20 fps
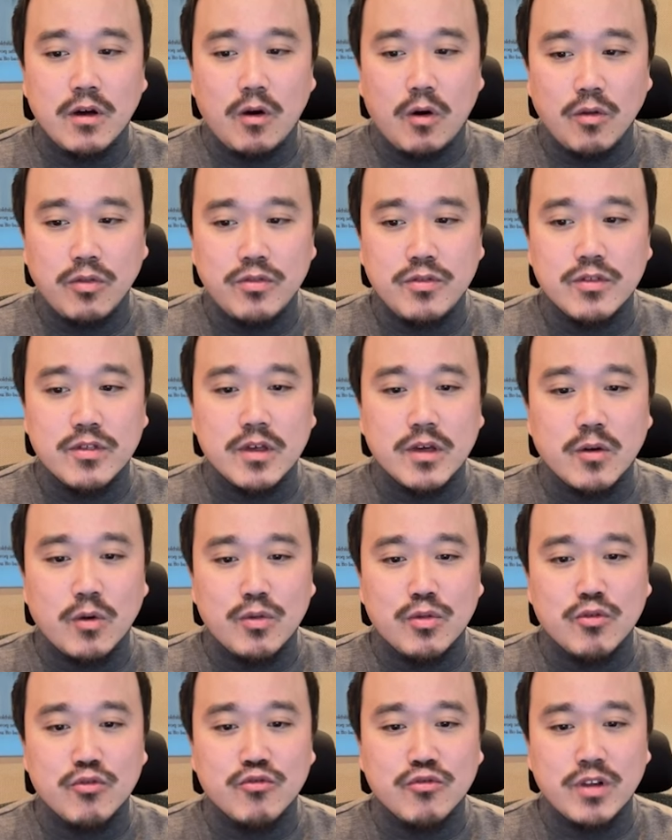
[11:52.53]
언제
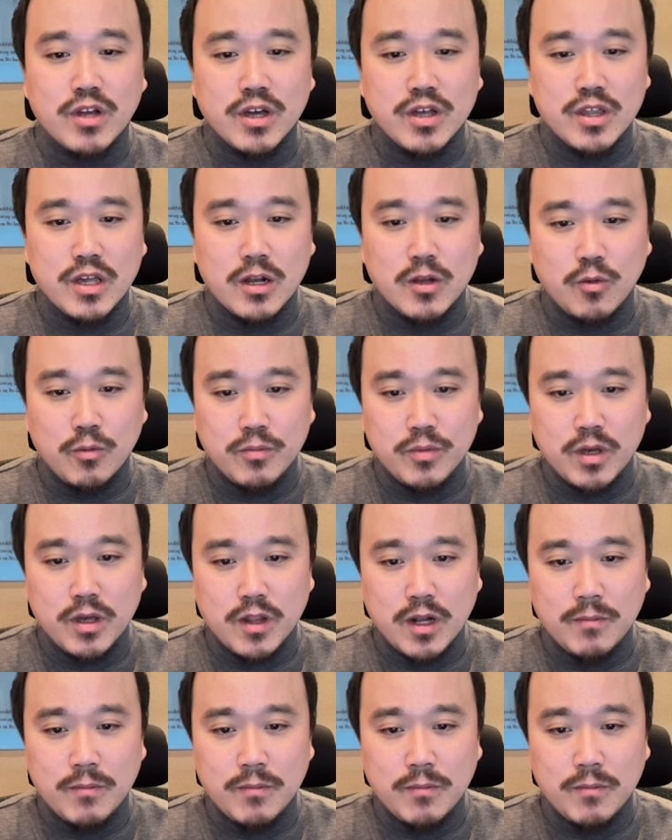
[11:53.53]
건조 중량이 제일 높냐